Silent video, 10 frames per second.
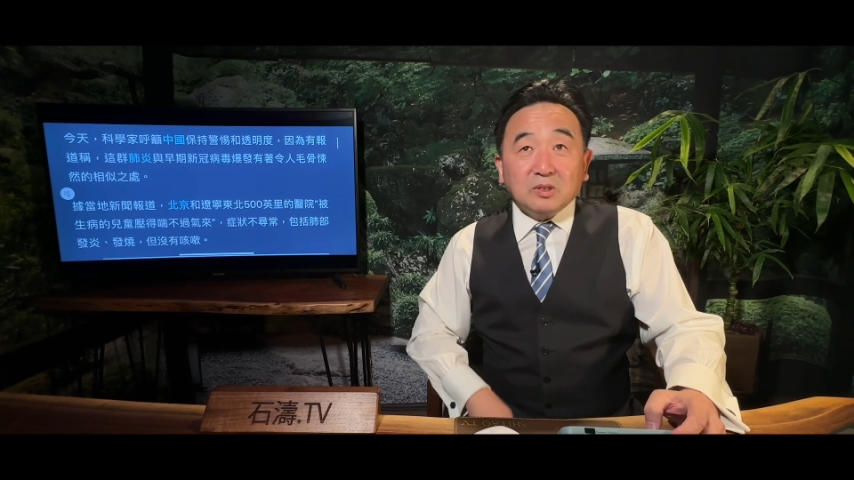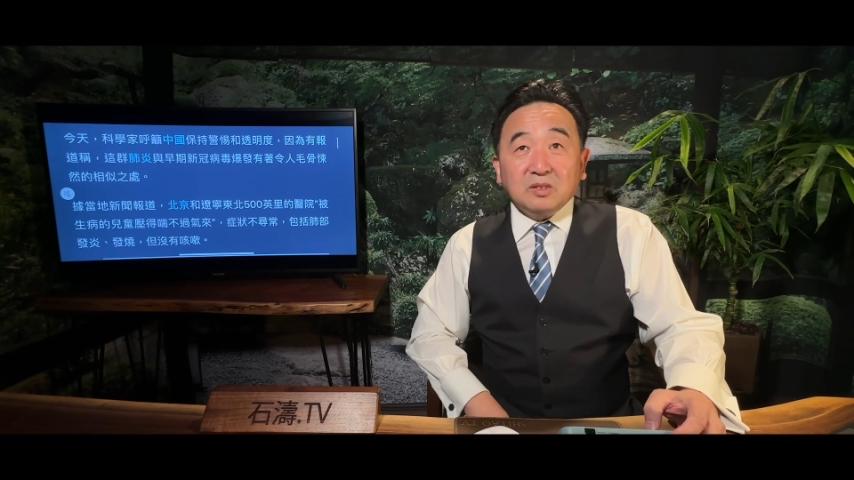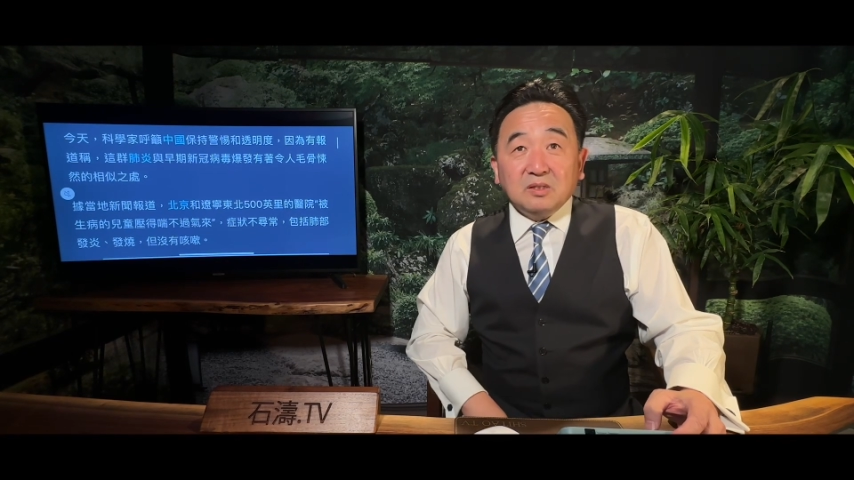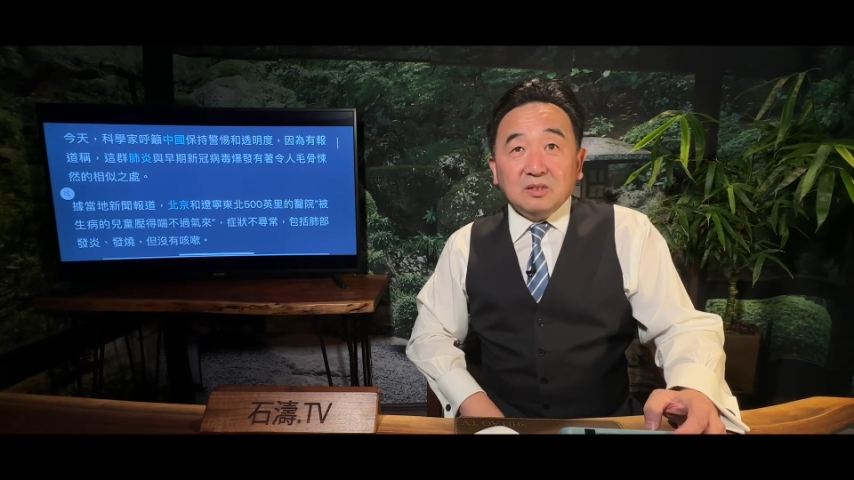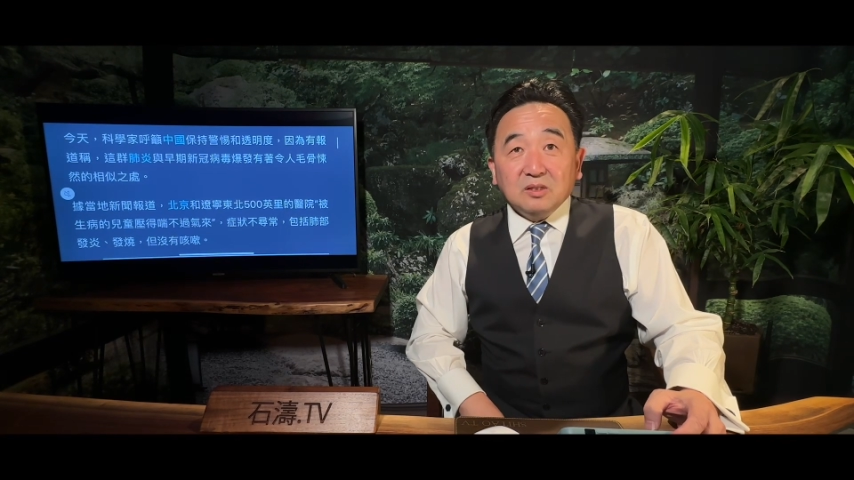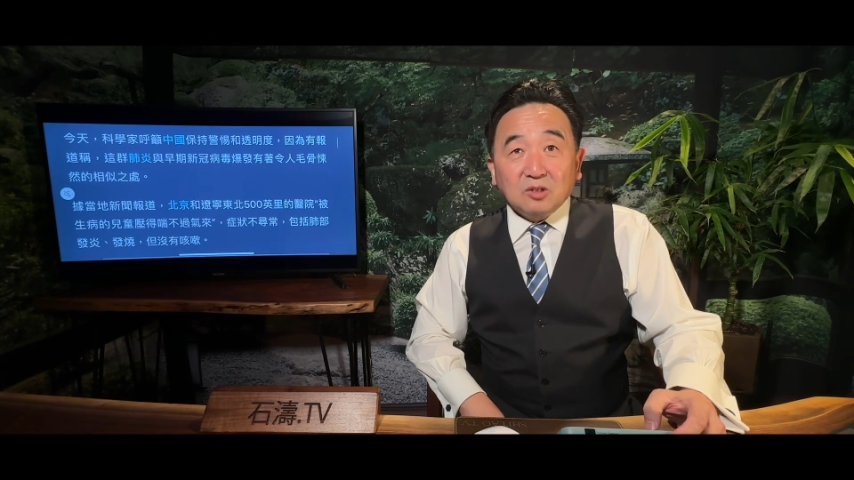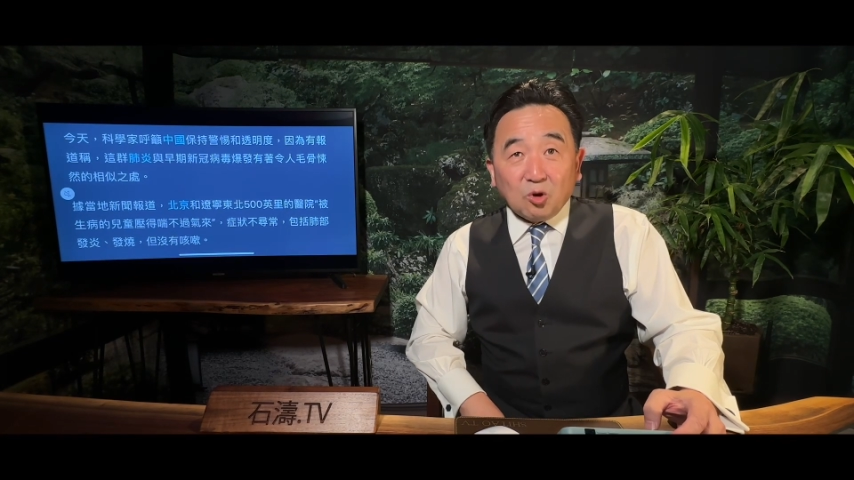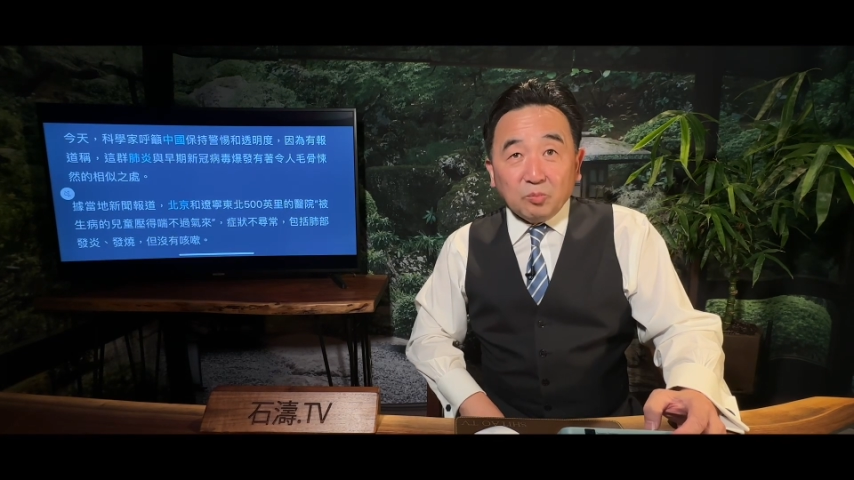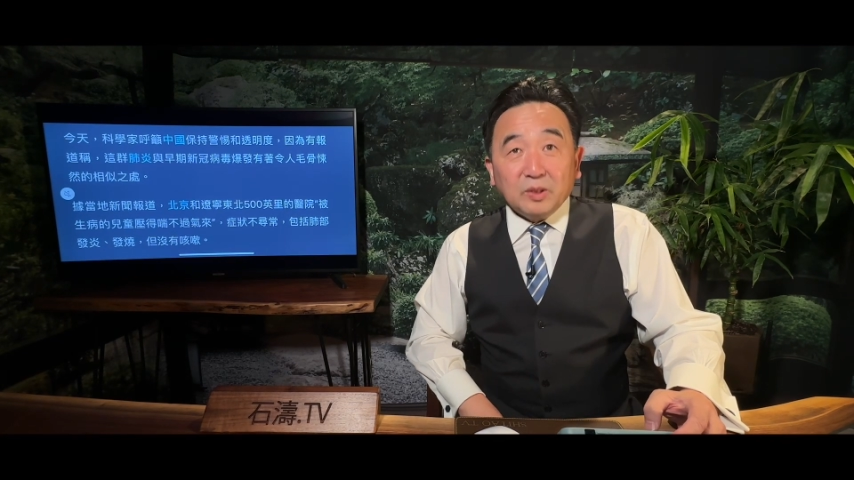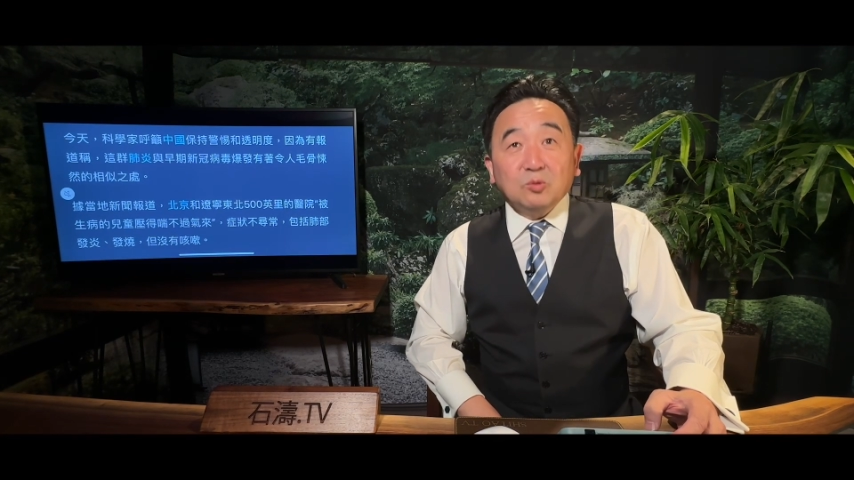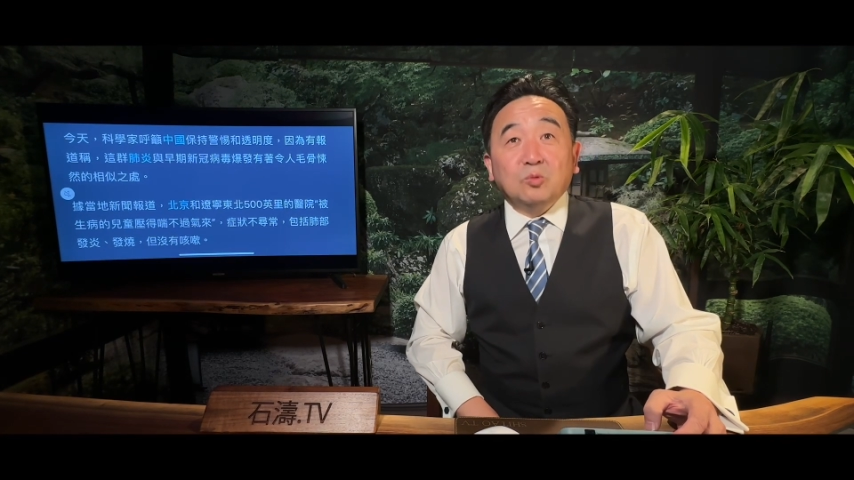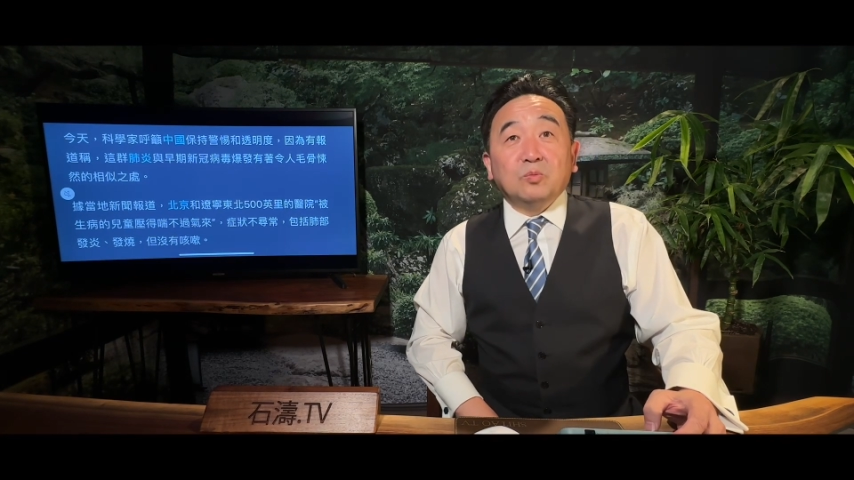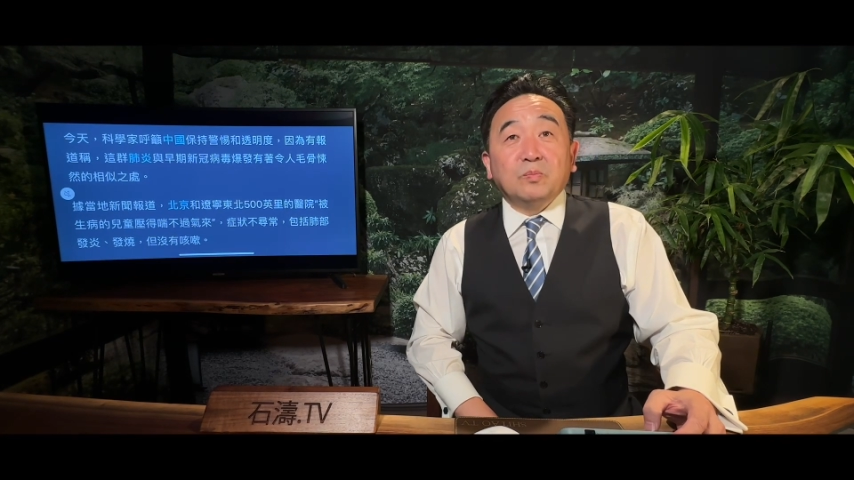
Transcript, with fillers: 持透明度，